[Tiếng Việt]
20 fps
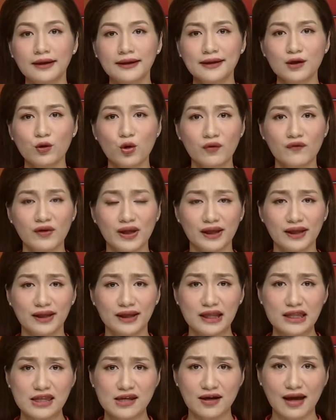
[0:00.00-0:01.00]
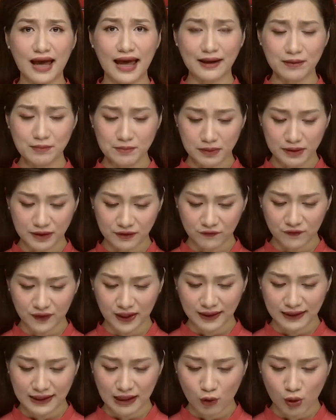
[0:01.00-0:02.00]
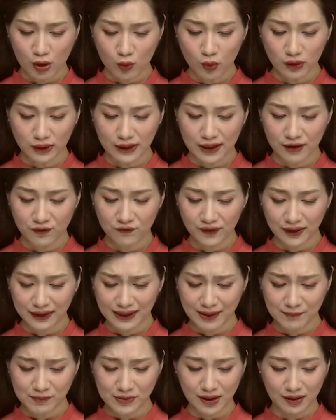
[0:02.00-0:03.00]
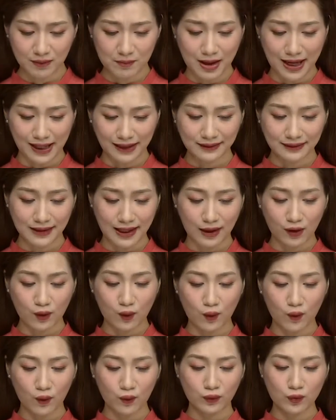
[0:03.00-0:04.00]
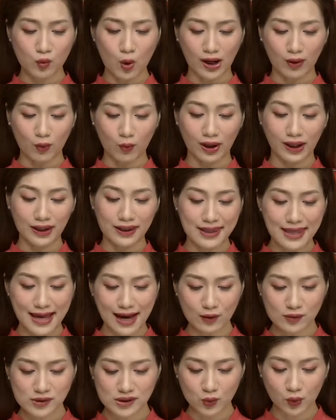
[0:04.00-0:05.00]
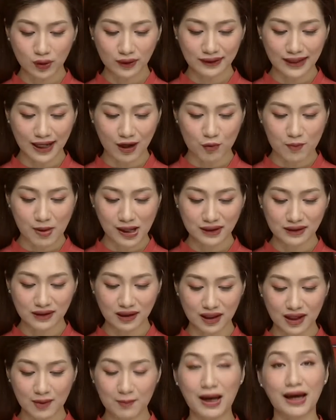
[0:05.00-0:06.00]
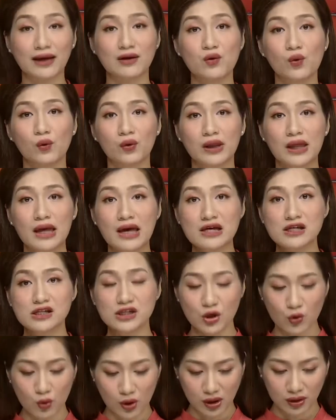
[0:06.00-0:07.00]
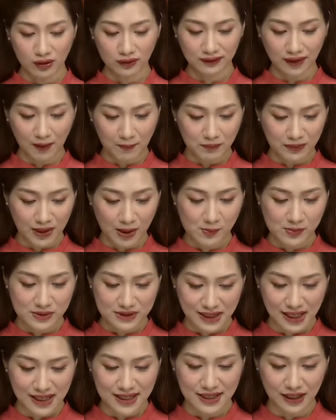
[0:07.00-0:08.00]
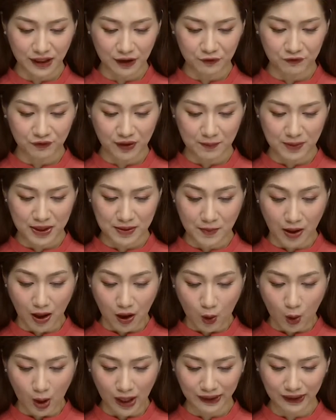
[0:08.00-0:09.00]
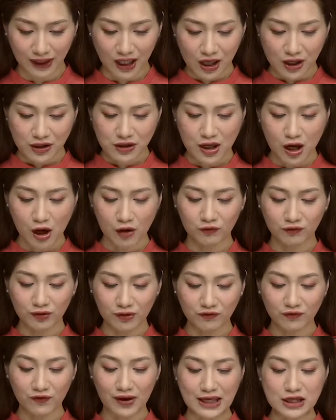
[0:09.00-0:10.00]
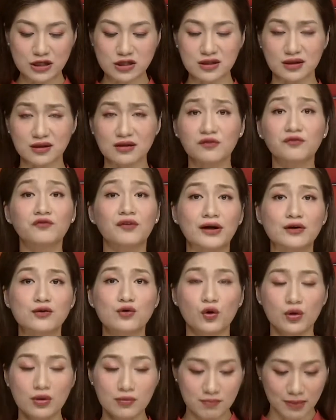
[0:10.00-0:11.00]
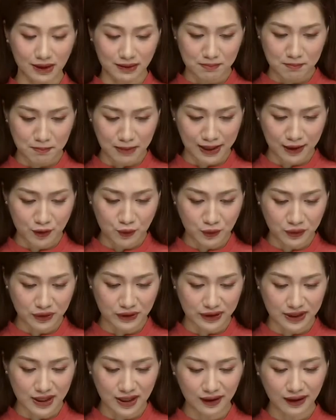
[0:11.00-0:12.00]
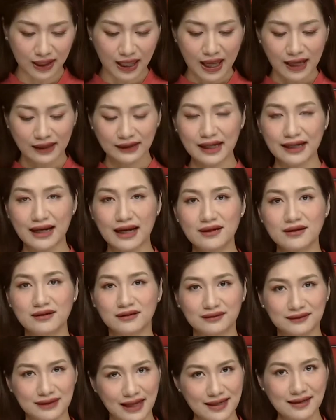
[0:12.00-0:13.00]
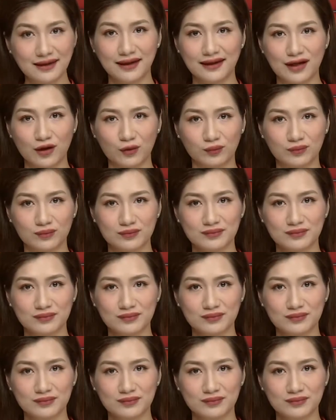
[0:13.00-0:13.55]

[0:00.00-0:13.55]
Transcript: Thưa quý vị, dự án Bệnh viện Đa khoa Quốc tế Việt Nam-Nhật Bản tại khu đoàn ngoại giao Xuân Tạo Bắc Từ Liêm Hà Nội sau hơn 5 năm xây dựng và bị bỏ hoang do vấp phải sự phản đối mạnh mẽ của người dân, nay đã được tái khởi động.